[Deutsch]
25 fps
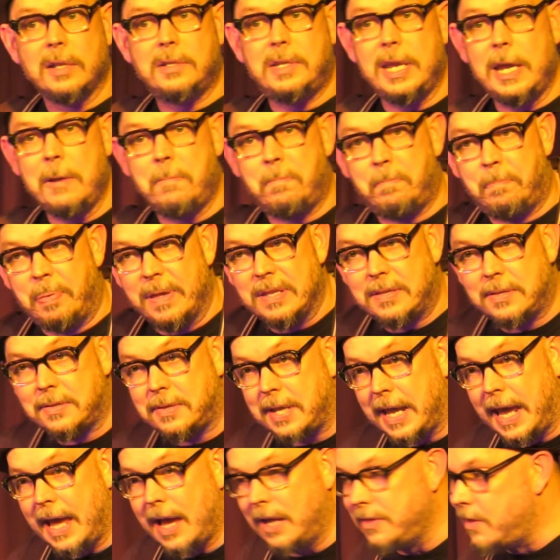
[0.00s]
gibt
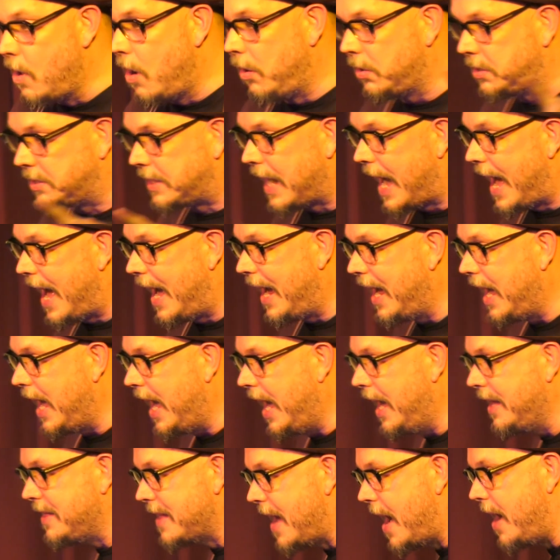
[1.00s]
bisher noch
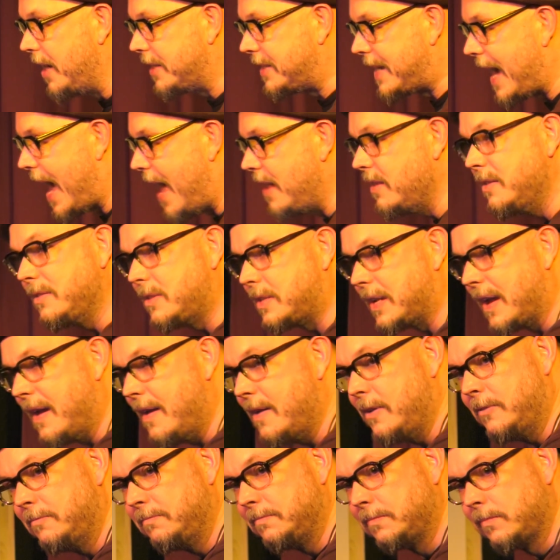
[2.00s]
keiner
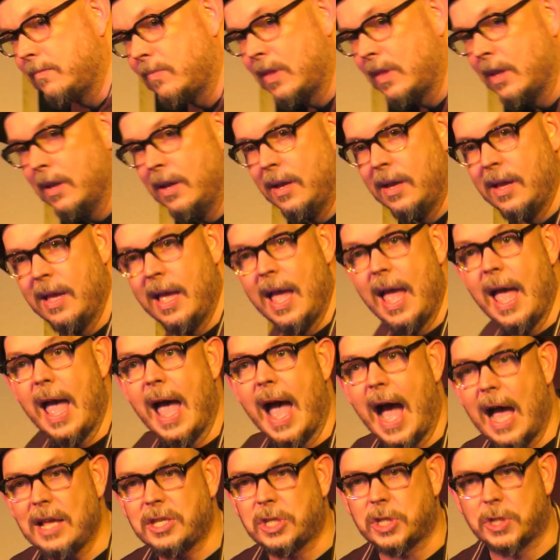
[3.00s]
kannte. Ja,
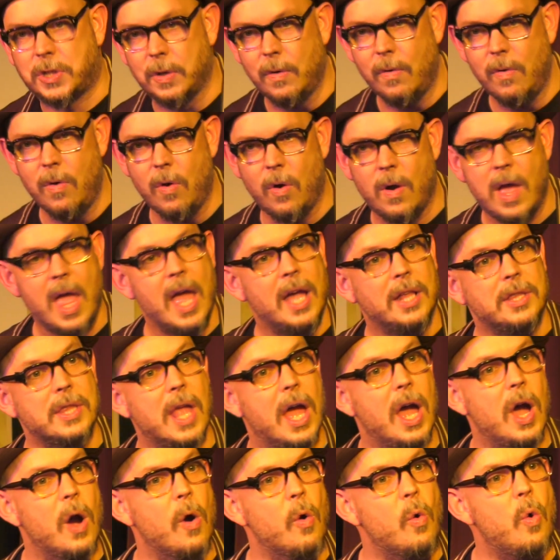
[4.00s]
was gäbe es noch zu
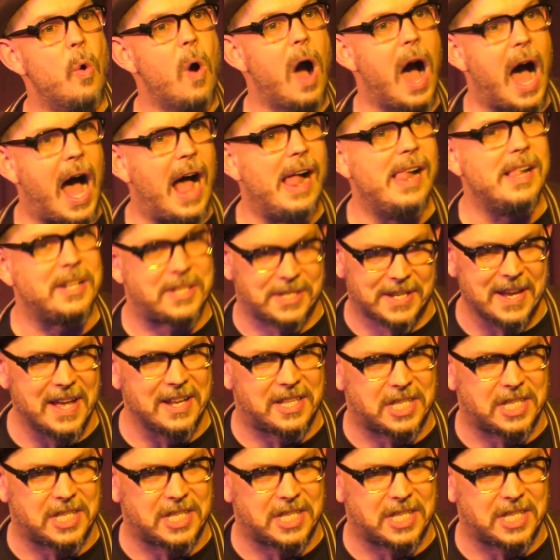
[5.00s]
sagen? Der